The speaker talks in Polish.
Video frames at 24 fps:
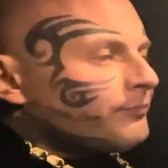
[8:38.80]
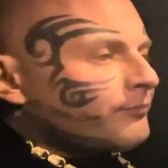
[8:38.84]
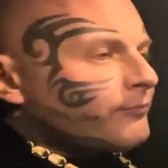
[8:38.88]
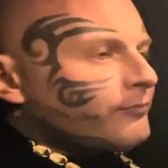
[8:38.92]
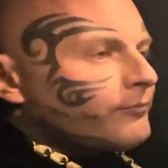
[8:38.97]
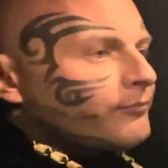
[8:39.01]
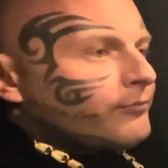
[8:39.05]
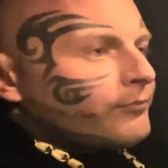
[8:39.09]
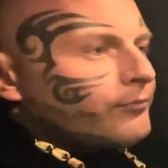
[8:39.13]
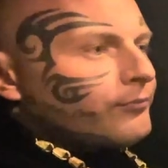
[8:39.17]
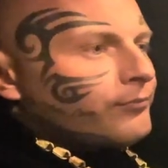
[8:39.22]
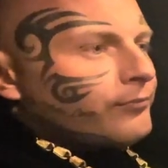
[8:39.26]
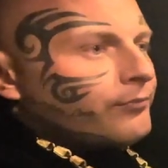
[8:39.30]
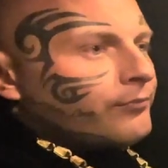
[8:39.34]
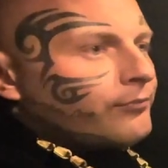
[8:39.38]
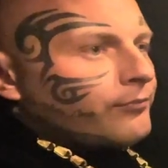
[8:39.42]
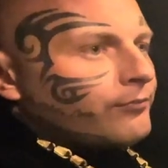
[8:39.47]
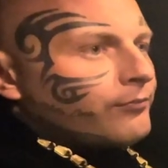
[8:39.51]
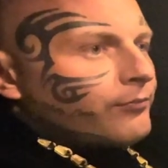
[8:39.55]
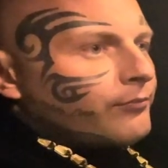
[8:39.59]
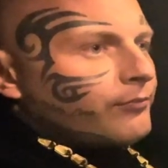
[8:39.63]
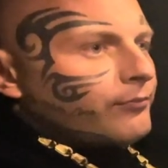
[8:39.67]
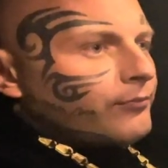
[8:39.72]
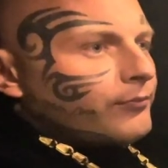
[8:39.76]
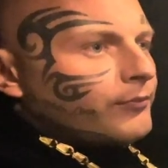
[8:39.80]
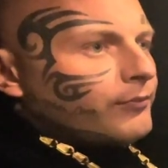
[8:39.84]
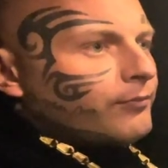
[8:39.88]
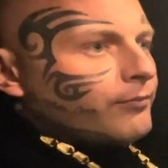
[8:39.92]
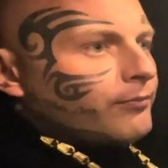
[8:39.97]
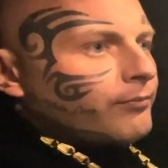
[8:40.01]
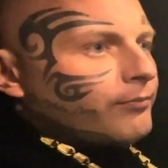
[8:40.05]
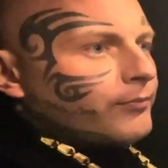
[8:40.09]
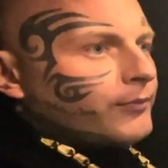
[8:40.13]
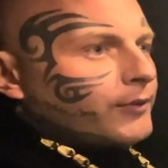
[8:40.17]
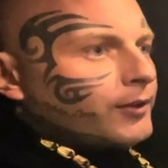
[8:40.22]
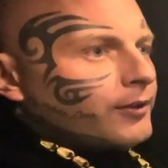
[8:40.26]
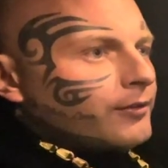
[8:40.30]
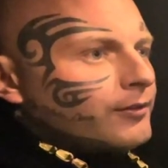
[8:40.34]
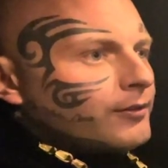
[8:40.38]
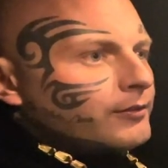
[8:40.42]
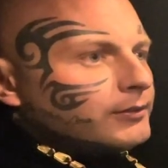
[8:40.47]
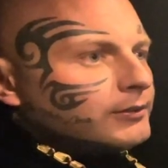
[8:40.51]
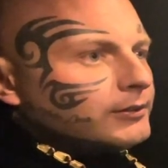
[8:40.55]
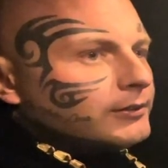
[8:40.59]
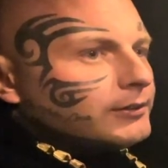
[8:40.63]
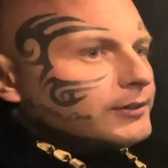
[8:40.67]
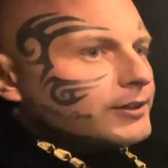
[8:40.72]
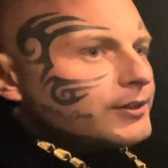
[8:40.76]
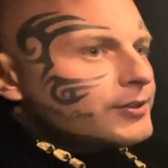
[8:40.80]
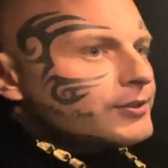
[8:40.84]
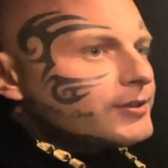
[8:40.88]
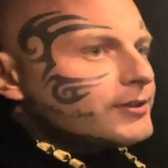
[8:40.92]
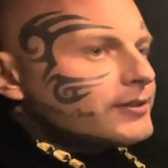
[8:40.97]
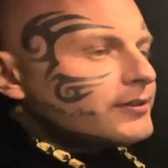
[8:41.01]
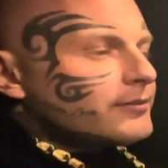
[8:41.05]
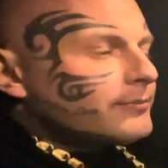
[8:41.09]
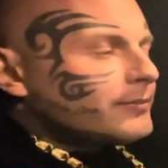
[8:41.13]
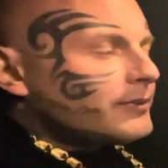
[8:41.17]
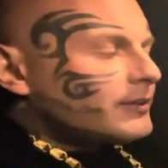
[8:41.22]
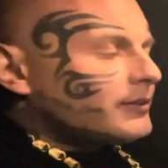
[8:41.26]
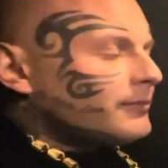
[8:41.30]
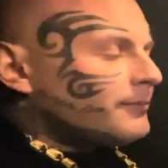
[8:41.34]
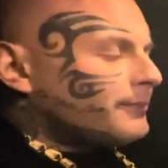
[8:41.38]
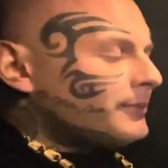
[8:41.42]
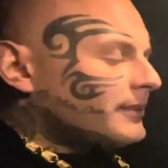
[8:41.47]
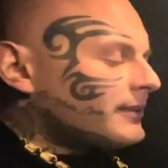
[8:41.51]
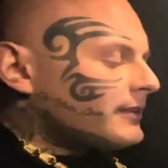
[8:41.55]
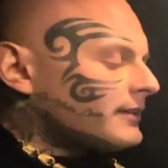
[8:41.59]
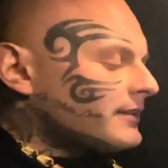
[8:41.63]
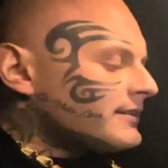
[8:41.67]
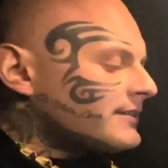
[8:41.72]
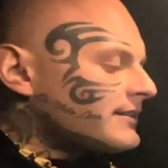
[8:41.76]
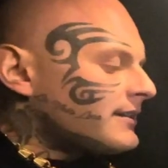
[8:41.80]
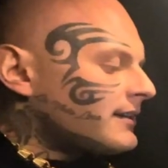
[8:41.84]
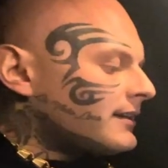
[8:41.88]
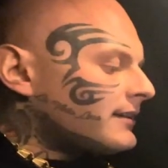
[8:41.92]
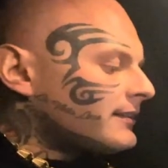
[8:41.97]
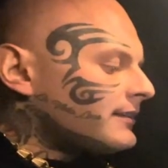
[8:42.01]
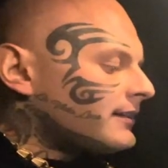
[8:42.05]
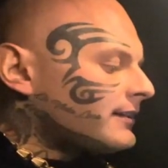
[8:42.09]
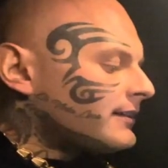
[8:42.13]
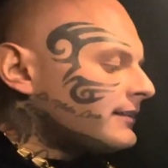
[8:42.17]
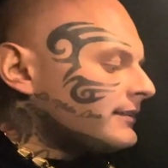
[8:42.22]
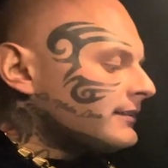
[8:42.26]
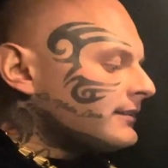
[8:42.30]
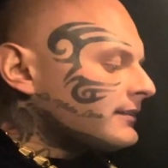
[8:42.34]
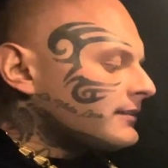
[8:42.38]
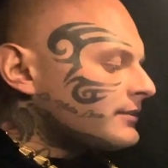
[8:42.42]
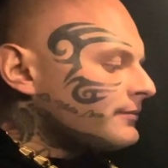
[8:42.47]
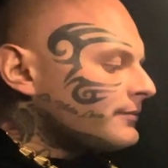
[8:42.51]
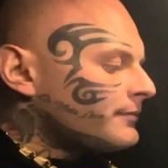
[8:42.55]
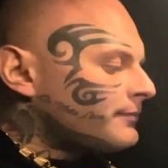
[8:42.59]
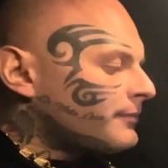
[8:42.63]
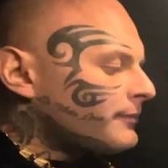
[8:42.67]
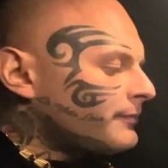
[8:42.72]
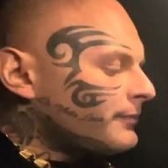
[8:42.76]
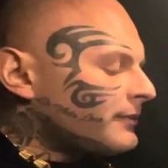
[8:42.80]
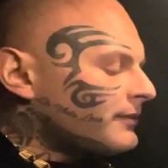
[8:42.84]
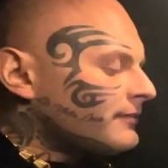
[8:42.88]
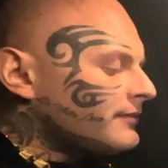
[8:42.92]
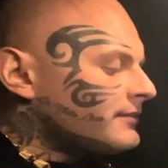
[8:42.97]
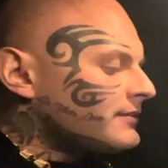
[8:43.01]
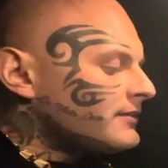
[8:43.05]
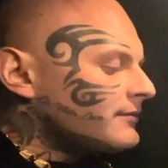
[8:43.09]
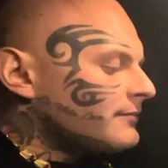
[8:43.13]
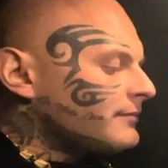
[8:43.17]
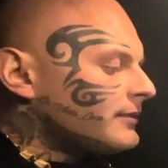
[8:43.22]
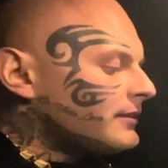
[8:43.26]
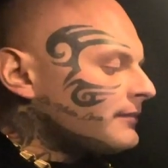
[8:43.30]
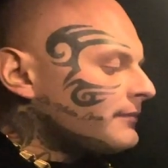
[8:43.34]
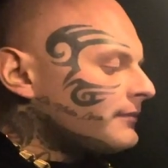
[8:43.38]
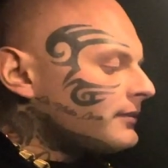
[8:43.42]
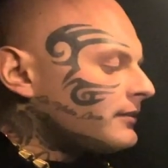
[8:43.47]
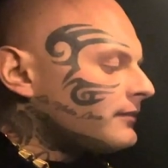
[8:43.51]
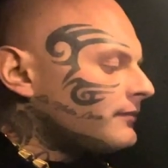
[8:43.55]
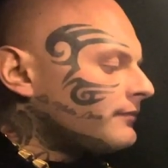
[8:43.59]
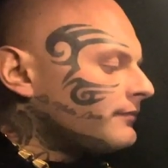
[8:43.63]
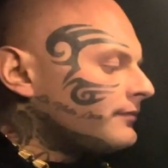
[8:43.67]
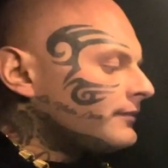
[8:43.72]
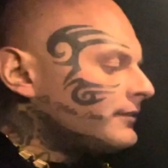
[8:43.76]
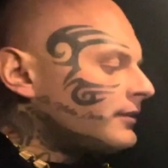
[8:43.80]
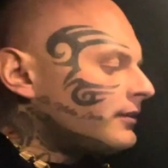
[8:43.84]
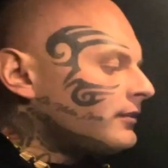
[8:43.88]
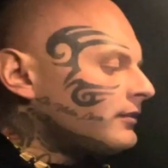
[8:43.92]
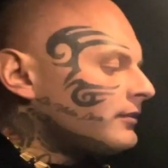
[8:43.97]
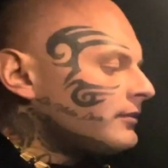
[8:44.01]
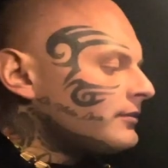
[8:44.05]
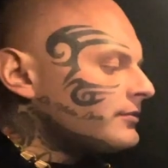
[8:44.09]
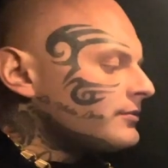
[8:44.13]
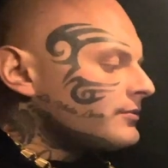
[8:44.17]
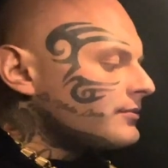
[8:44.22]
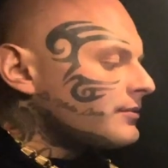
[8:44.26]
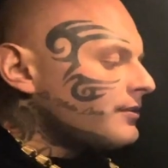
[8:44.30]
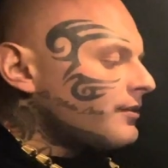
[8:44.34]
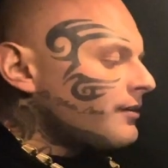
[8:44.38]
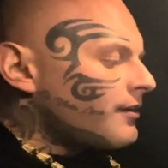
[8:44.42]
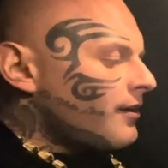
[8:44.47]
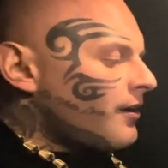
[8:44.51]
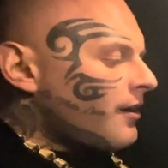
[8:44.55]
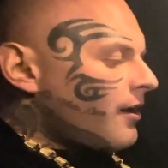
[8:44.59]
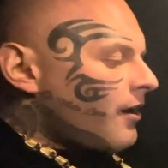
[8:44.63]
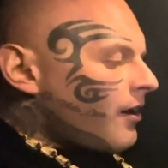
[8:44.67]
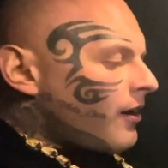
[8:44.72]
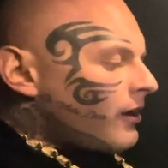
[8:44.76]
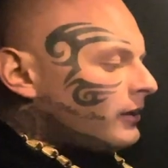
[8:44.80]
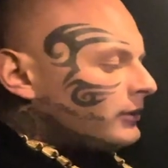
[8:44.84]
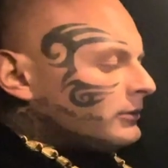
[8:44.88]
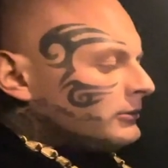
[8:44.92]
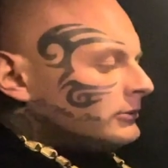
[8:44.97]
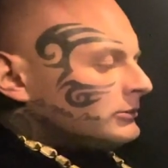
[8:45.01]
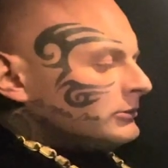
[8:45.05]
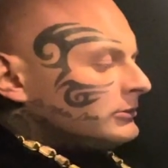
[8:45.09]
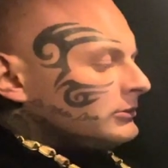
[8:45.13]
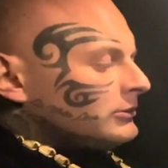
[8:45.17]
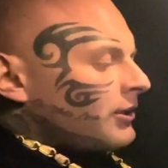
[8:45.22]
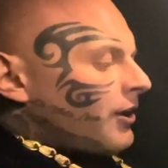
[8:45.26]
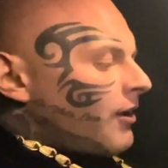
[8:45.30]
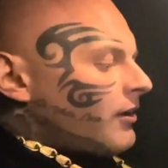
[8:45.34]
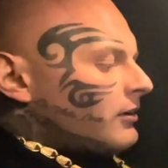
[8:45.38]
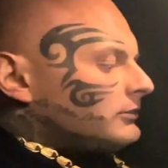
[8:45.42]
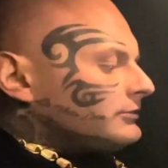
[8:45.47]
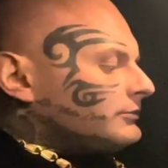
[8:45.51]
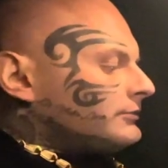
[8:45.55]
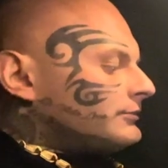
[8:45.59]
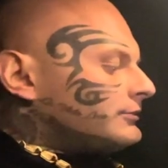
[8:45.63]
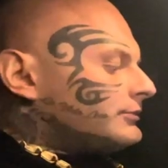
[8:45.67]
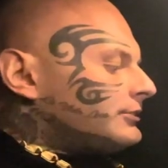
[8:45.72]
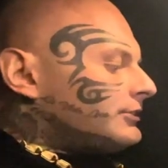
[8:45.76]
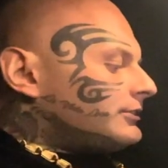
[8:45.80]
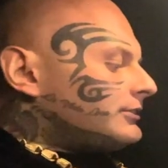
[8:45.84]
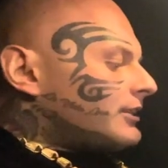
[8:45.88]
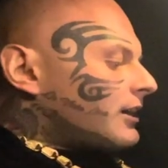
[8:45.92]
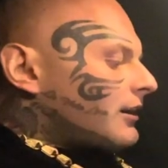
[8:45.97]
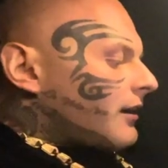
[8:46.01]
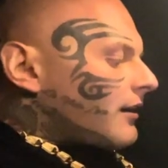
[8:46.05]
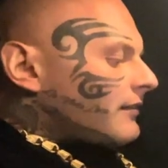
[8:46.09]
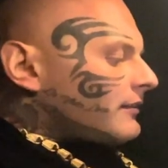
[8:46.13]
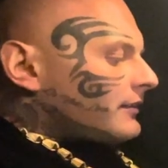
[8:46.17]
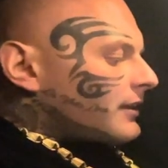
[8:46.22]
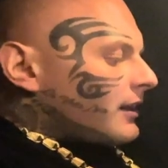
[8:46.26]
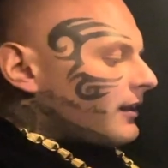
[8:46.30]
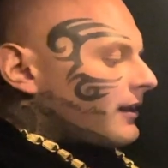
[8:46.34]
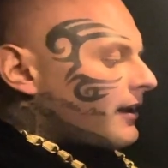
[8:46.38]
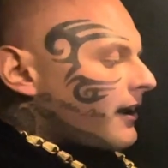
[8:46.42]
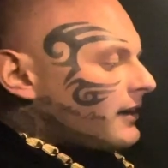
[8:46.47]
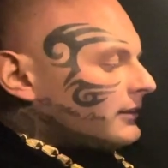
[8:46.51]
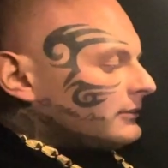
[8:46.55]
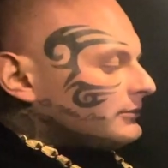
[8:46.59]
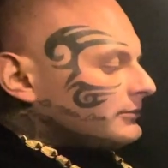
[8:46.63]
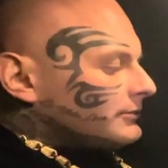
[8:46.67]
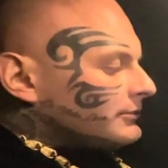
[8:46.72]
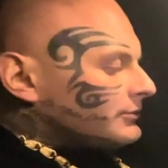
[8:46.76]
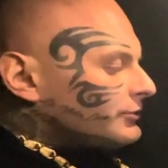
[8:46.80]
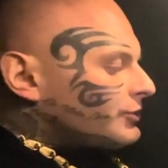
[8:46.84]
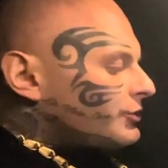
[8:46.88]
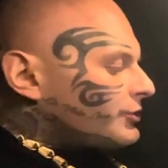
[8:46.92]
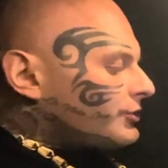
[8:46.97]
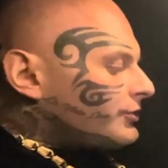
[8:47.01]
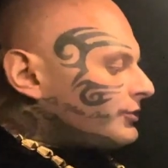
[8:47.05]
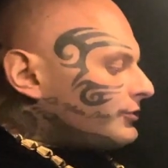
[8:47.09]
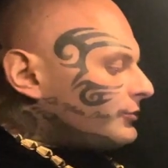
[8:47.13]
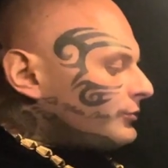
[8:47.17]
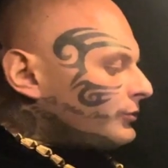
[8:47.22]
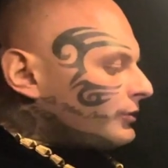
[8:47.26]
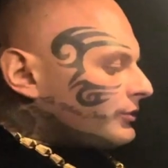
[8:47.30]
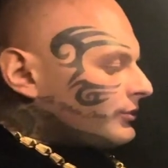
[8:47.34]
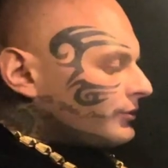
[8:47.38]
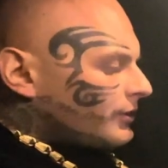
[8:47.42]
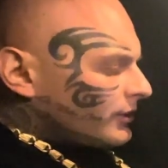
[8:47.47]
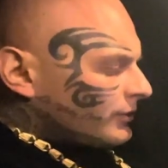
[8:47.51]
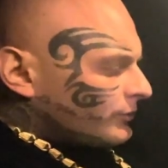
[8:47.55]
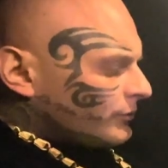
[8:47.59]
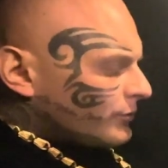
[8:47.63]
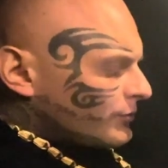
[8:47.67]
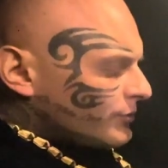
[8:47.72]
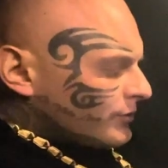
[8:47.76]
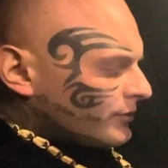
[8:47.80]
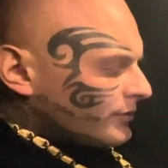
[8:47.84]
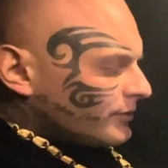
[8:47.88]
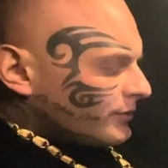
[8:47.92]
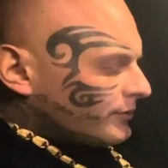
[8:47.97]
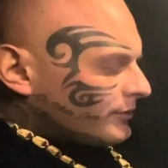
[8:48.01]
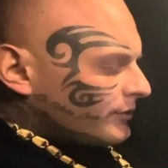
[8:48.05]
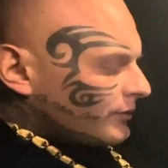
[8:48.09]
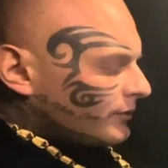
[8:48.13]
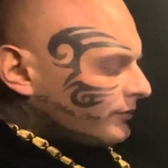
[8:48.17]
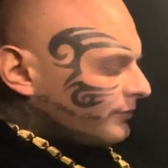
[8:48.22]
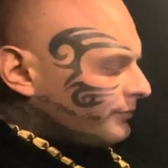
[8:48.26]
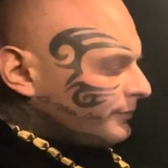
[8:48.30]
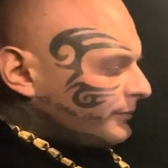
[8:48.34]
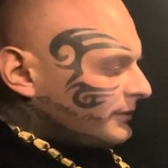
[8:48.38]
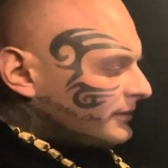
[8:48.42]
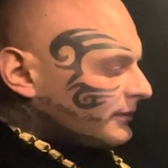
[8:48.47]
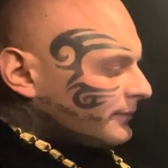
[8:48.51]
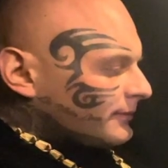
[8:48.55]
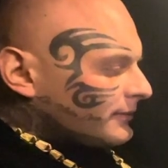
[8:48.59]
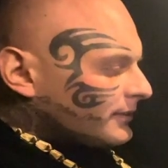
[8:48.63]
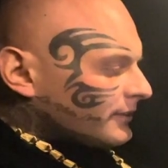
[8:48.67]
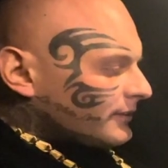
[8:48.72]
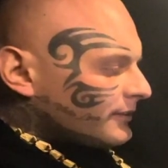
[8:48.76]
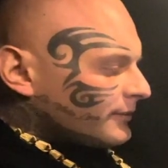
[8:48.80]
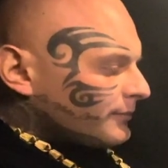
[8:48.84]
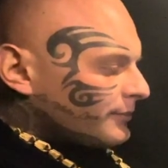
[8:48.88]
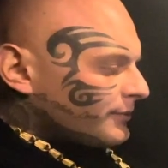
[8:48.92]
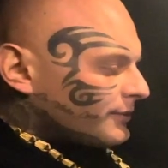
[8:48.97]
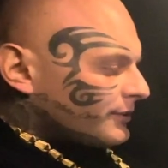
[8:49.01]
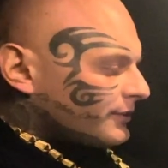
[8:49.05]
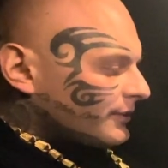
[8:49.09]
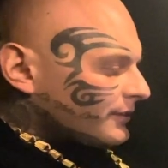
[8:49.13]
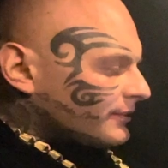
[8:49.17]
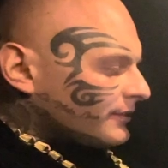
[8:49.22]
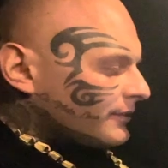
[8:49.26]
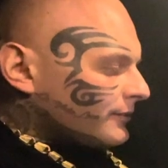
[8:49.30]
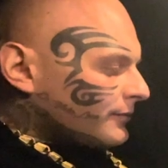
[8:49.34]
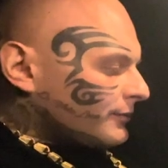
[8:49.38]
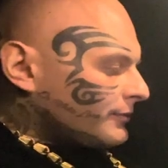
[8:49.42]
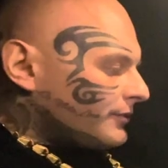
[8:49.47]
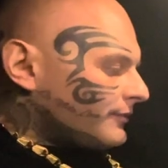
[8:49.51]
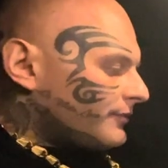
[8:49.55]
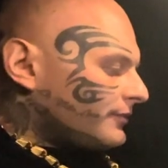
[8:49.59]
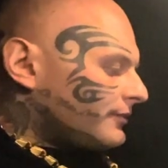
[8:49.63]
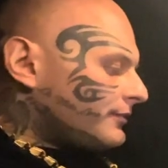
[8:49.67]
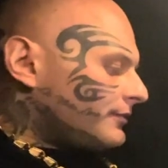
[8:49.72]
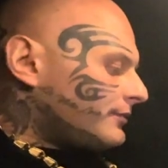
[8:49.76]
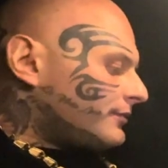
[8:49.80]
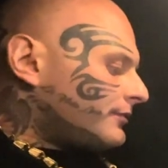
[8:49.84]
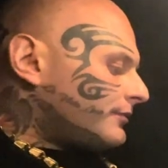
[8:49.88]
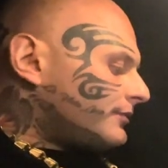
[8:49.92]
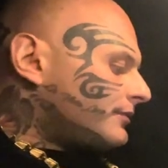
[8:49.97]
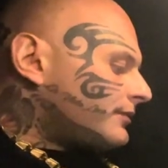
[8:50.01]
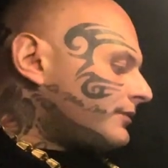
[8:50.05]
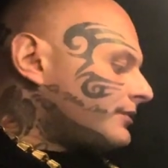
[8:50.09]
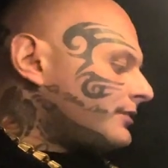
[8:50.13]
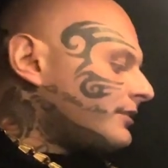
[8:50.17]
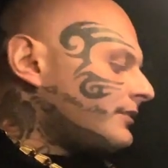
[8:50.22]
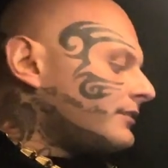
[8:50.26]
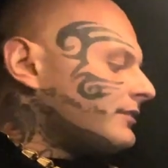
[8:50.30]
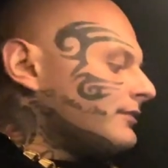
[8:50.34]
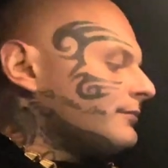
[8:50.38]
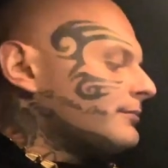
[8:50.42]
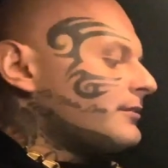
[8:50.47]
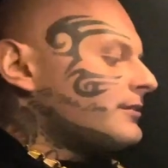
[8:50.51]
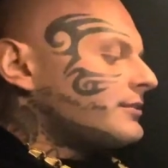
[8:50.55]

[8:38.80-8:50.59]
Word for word: Mm, jeszcze sobie kupię teraz kardarynę, żeby poprawić sobie lekko wydolność. No i tak, dalej. Czy tak dużo syntolu w bicepsach nie przeszkadzało Ci w życiu codziennym?